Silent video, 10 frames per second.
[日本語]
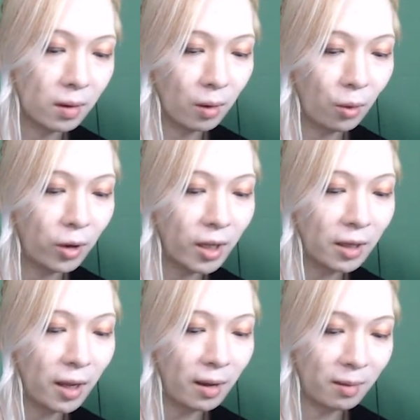吠えない
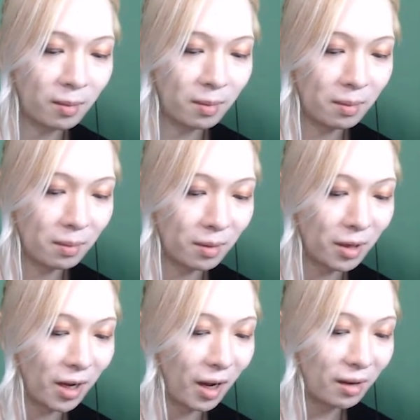で。無
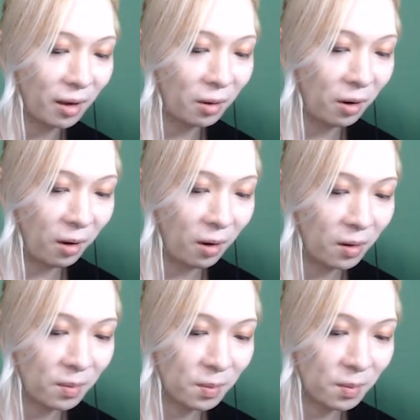理があるだろう。